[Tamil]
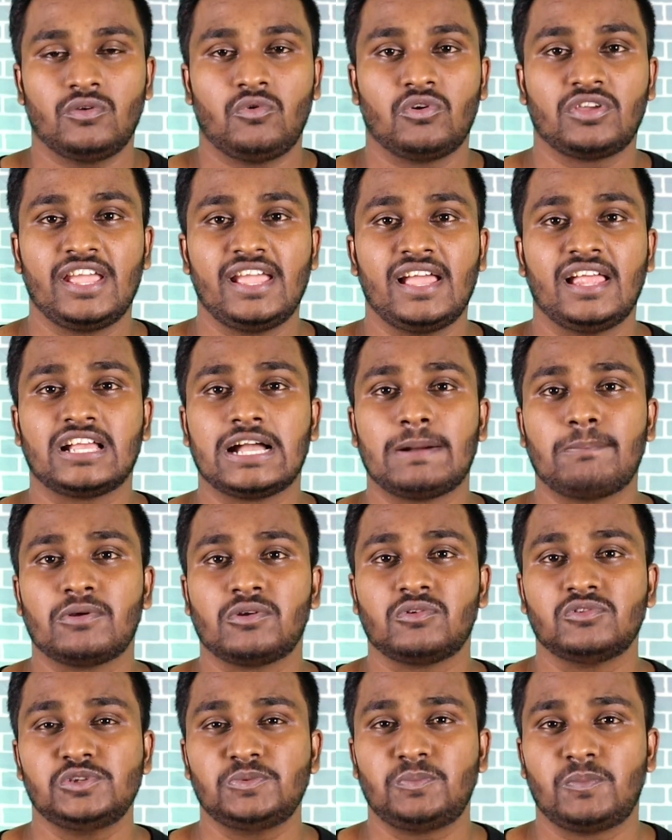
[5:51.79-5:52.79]
ஓகே
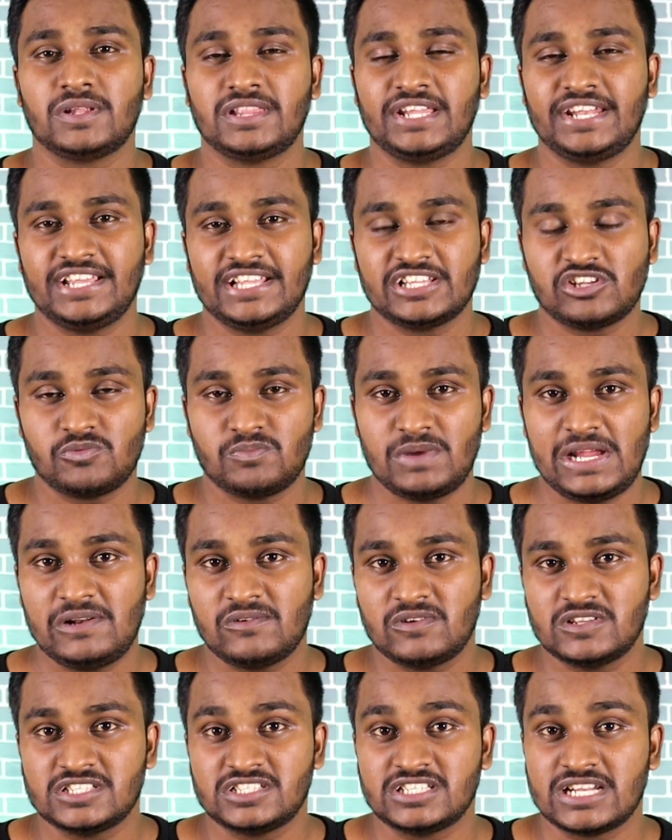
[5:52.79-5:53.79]
அதுக்கப்புறம் வந்து பார்த்தா நீங்கள் ஏதாவது
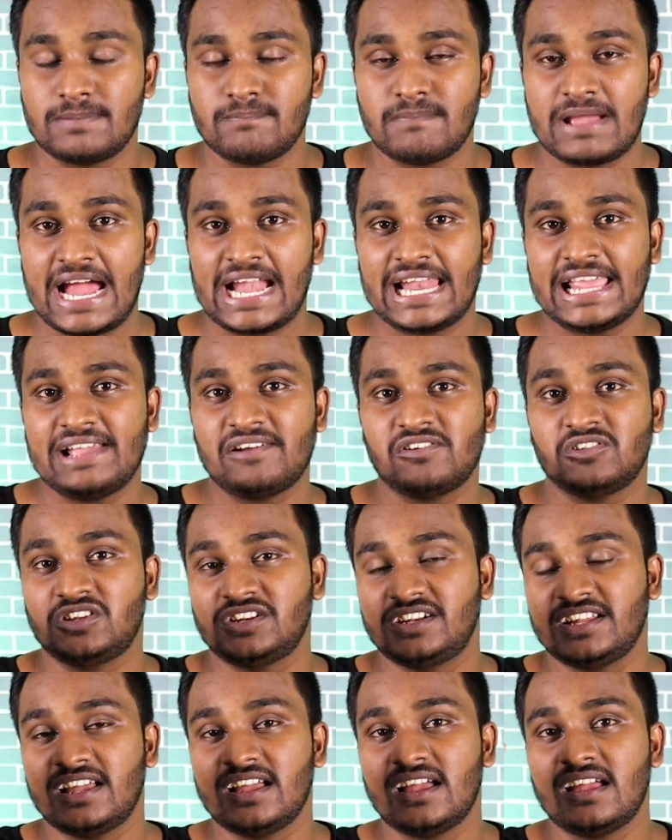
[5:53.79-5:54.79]
மெயில் வந்துச்சுன்னா மேலேயே
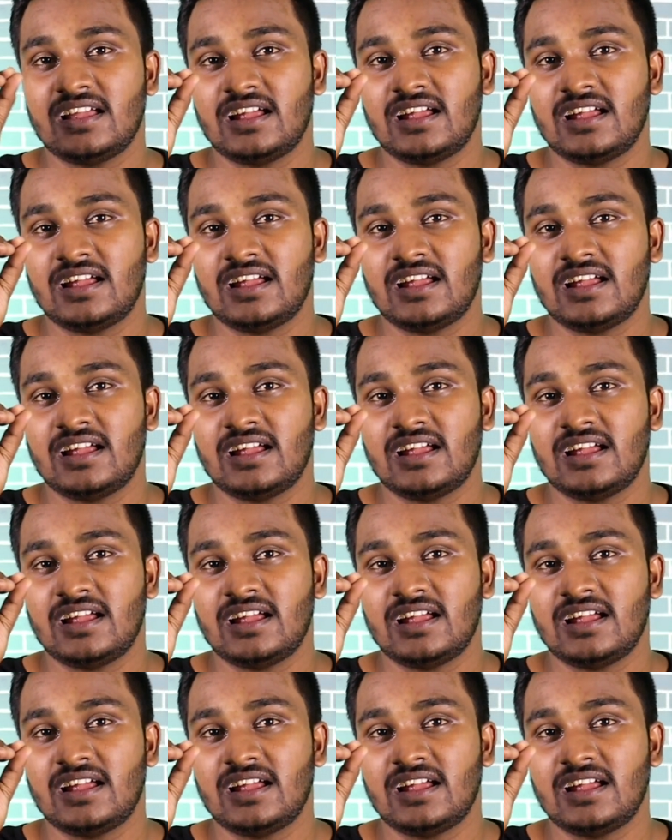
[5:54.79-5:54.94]
வந்துட்டு